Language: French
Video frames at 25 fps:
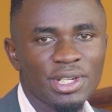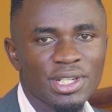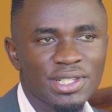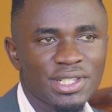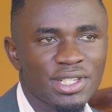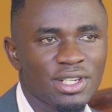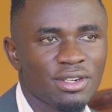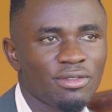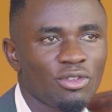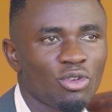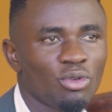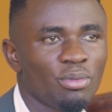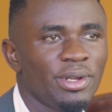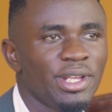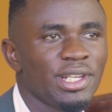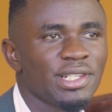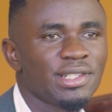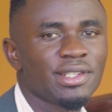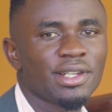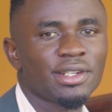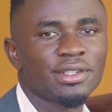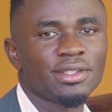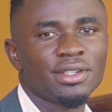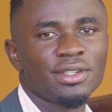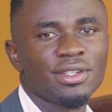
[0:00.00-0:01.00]
ministère va oublier
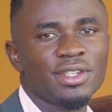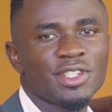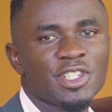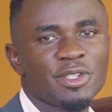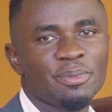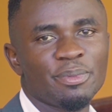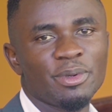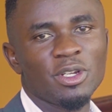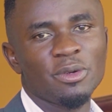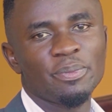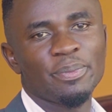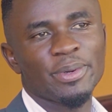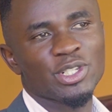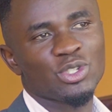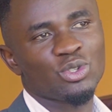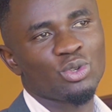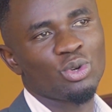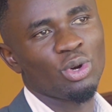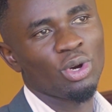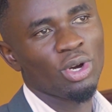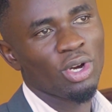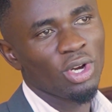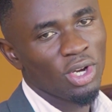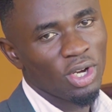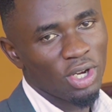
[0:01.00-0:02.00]
certaines disciplines parce
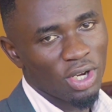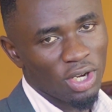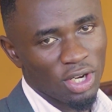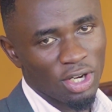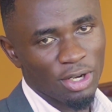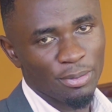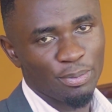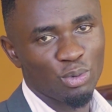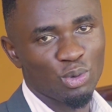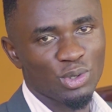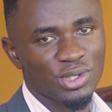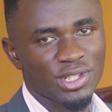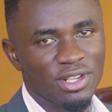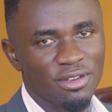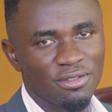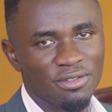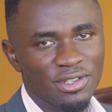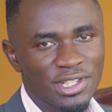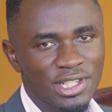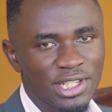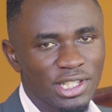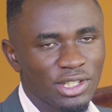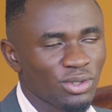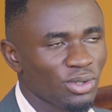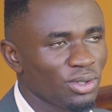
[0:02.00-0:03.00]
que euh, pour sa
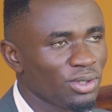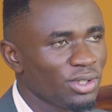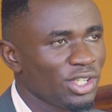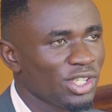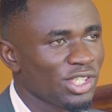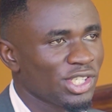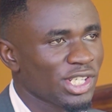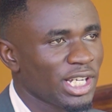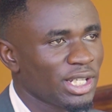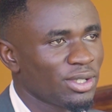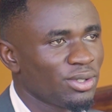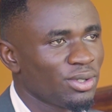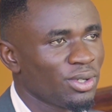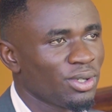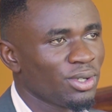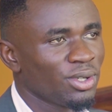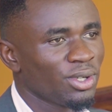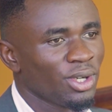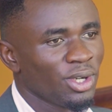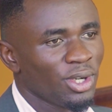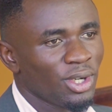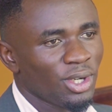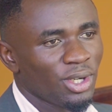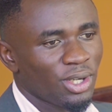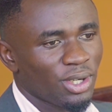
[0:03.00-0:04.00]
visite euh, déjà
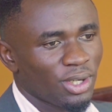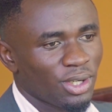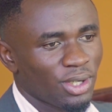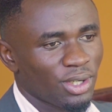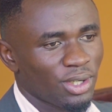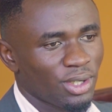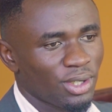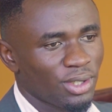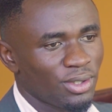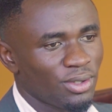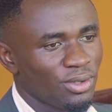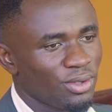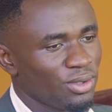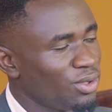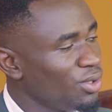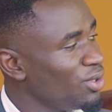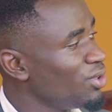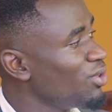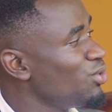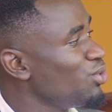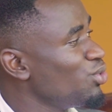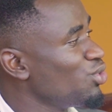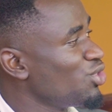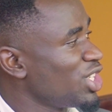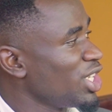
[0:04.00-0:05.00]
de, euh,
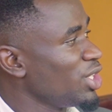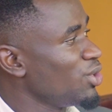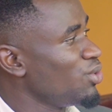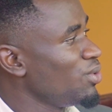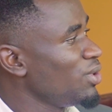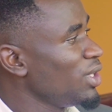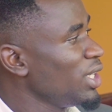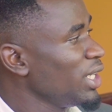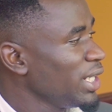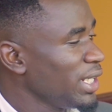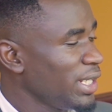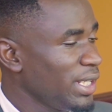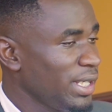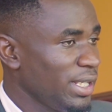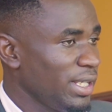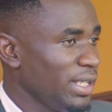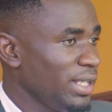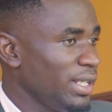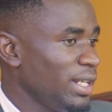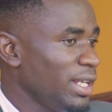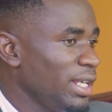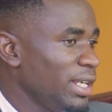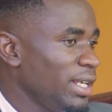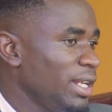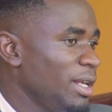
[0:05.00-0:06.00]
du Géduit,
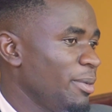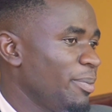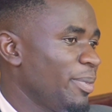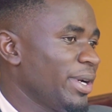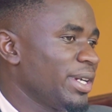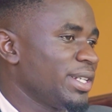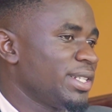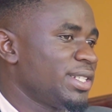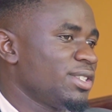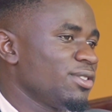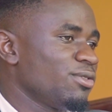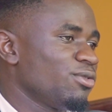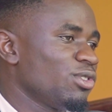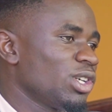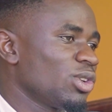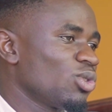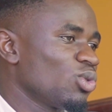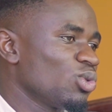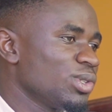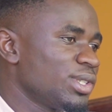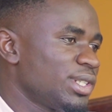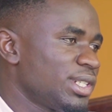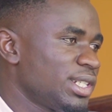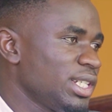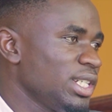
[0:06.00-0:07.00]
il est, parti voir
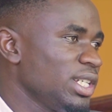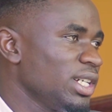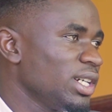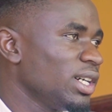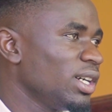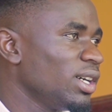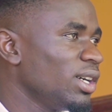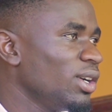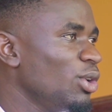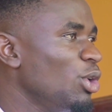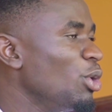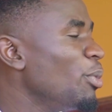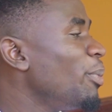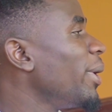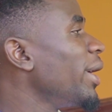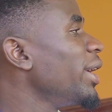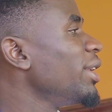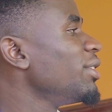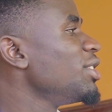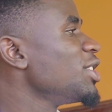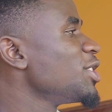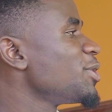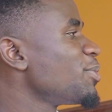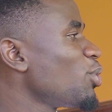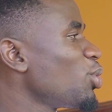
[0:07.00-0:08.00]
aussi le
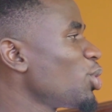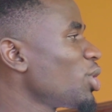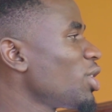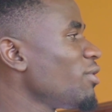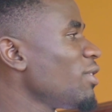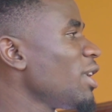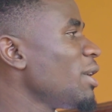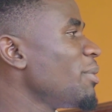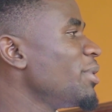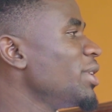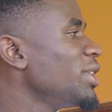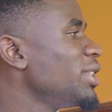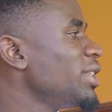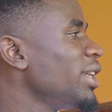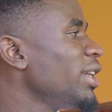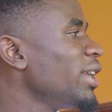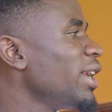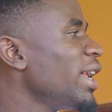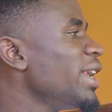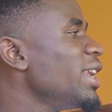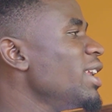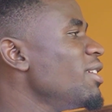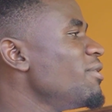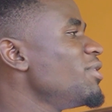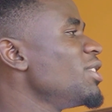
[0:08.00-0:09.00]
Palais des Sports qui va habiter
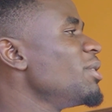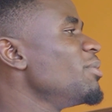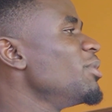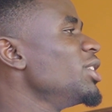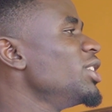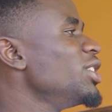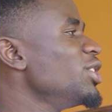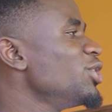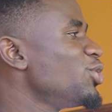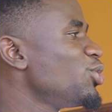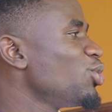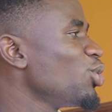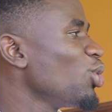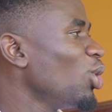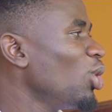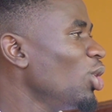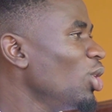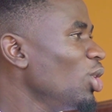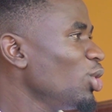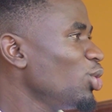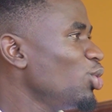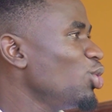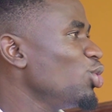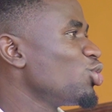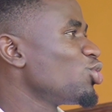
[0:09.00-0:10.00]
la 9e édition
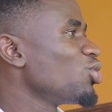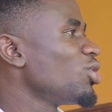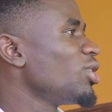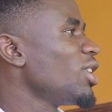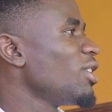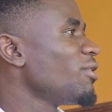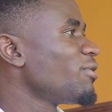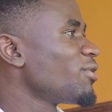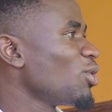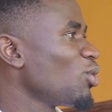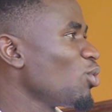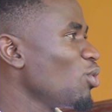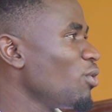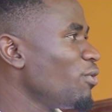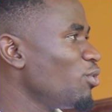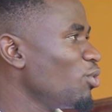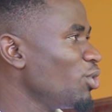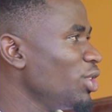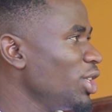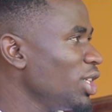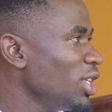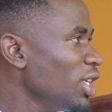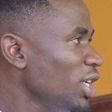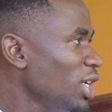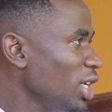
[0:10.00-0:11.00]
des Jeux de la
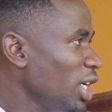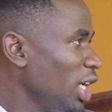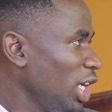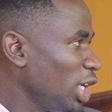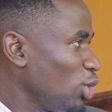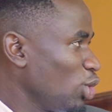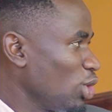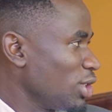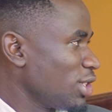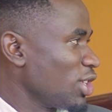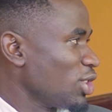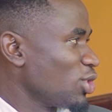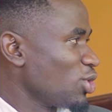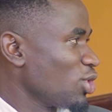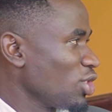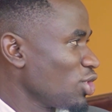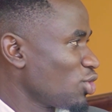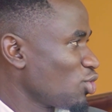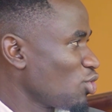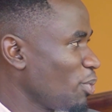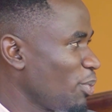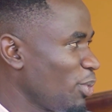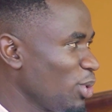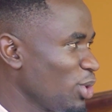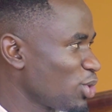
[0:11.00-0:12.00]
francophonie. Et dans ce
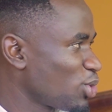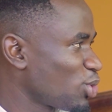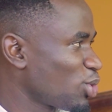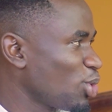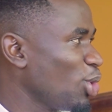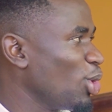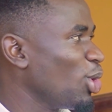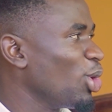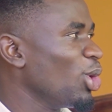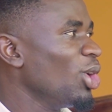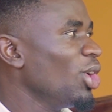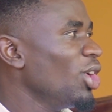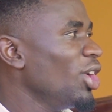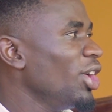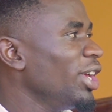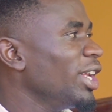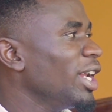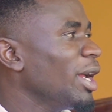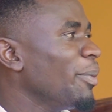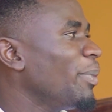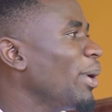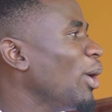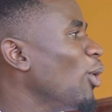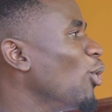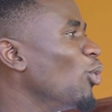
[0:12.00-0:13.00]
sens, je pense
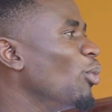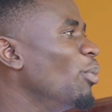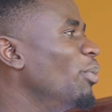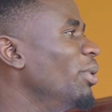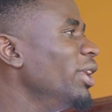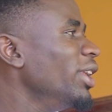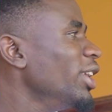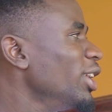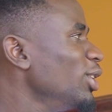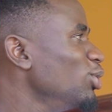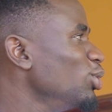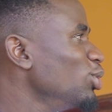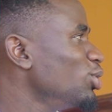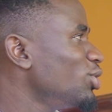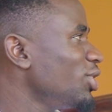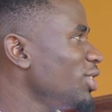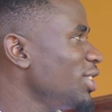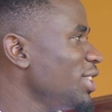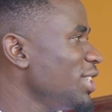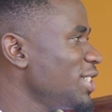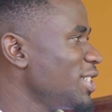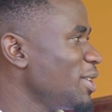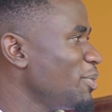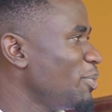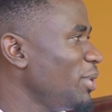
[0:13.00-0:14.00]
qu'il n'a pas oublié d'autres
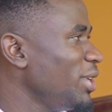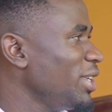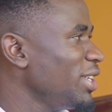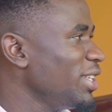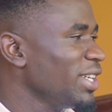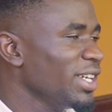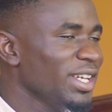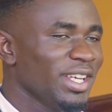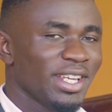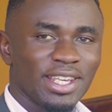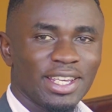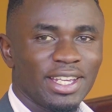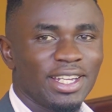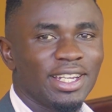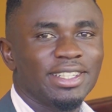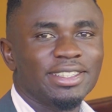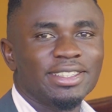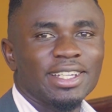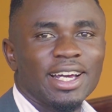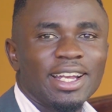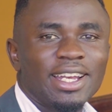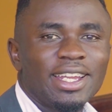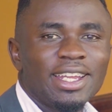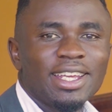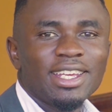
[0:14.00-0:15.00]
disciplines. Il
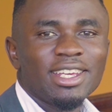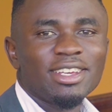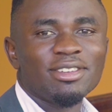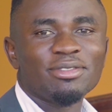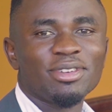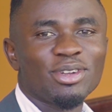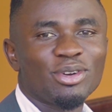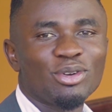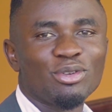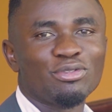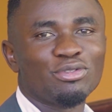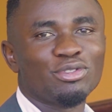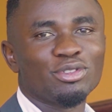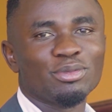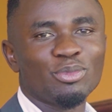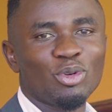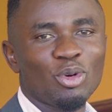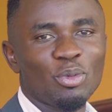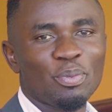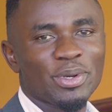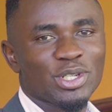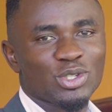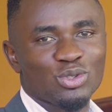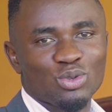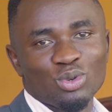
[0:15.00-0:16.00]
est allé vers le
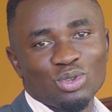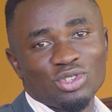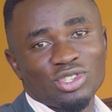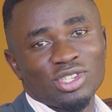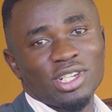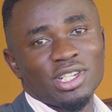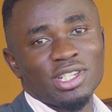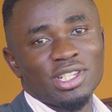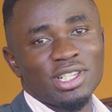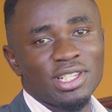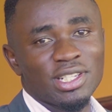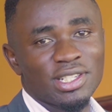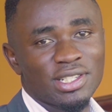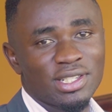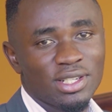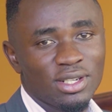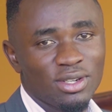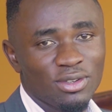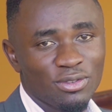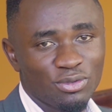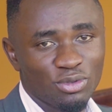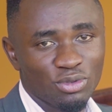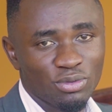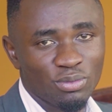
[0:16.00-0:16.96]
football parce que je l'ai dit ici, le